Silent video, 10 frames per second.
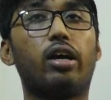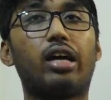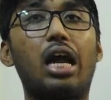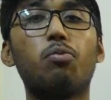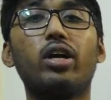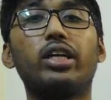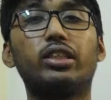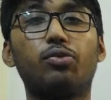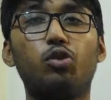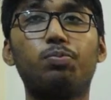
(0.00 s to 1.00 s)
কার্বোহাইড্রেট
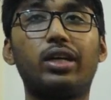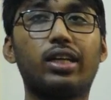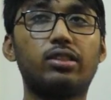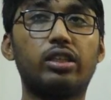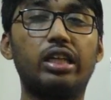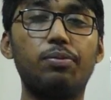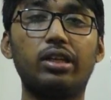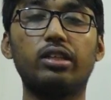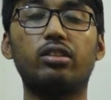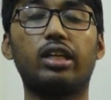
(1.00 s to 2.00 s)
যে ফুড পার্টিকেলসটা
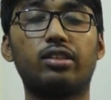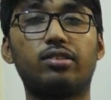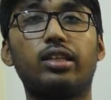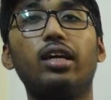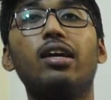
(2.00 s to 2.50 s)
রিমেনিং থাকতেছে